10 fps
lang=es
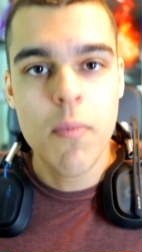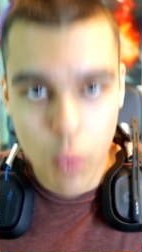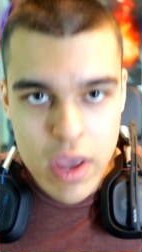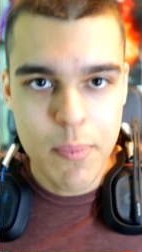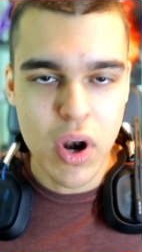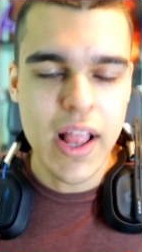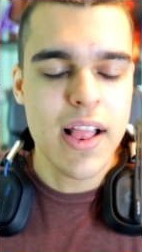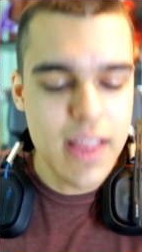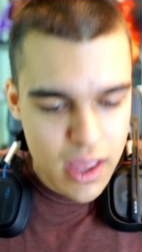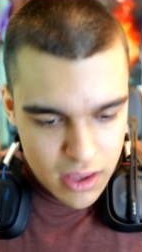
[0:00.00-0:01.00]
muy
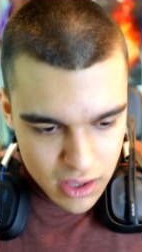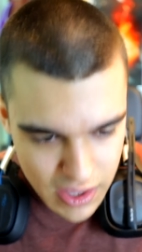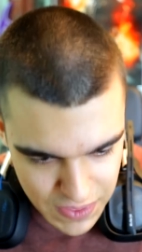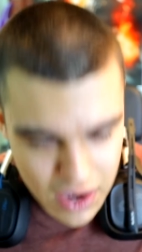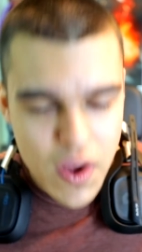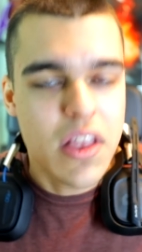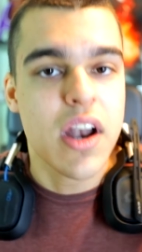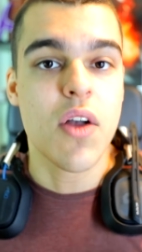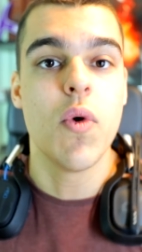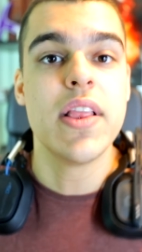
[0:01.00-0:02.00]
importante y digno de
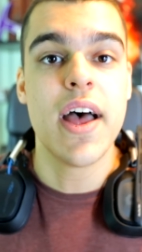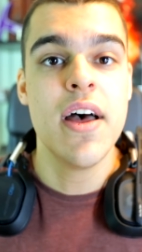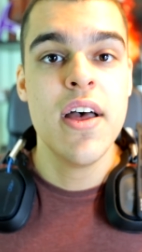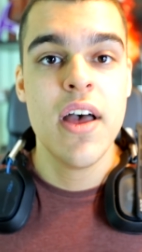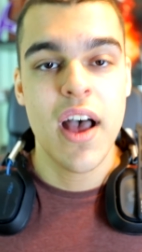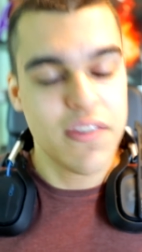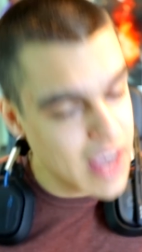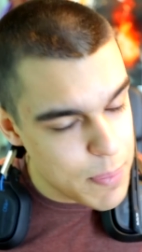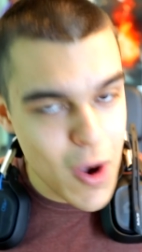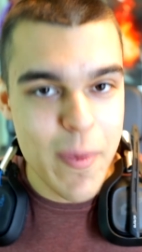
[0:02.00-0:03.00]
tener en cuenta Así
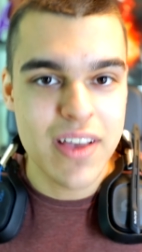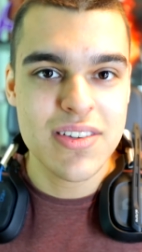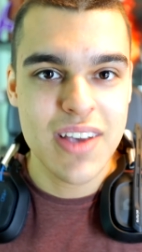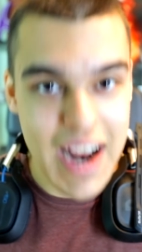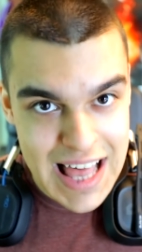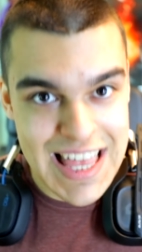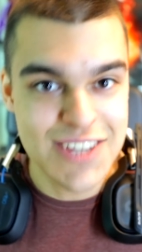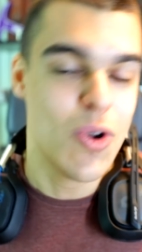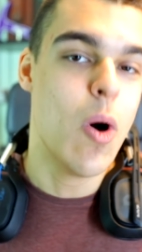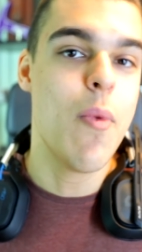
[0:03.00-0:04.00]
que poco más,
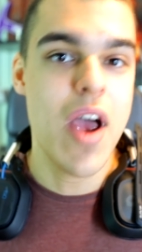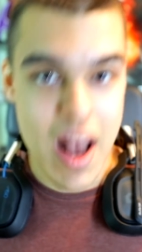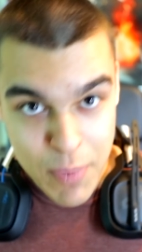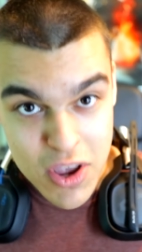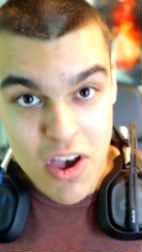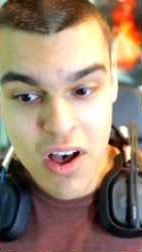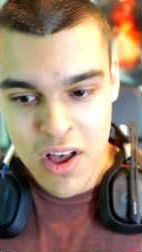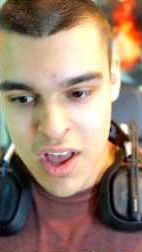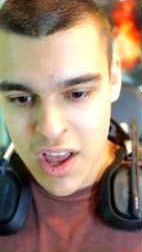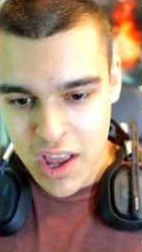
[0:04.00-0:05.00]
gracias de nuevo por el apoyo
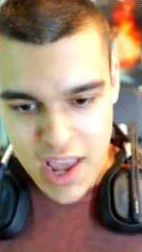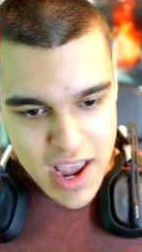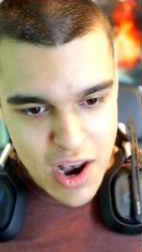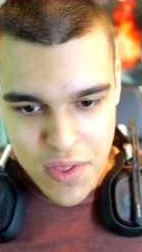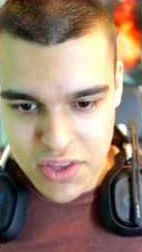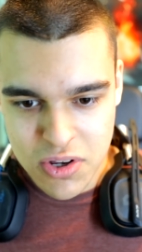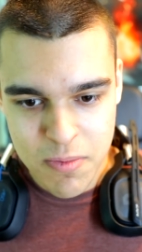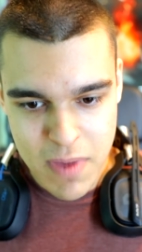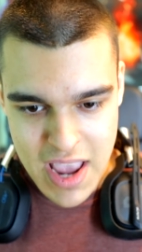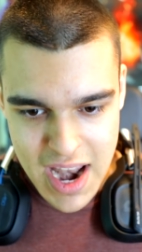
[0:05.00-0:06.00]
y lo dicho,
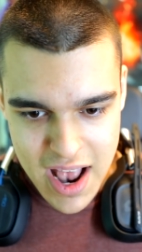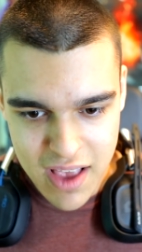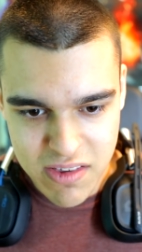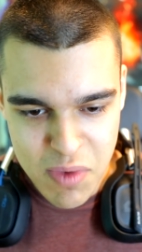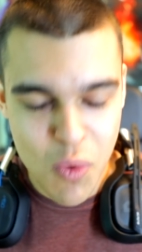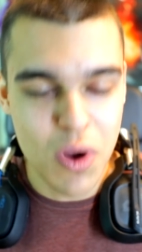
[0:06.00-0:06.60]
mañana si me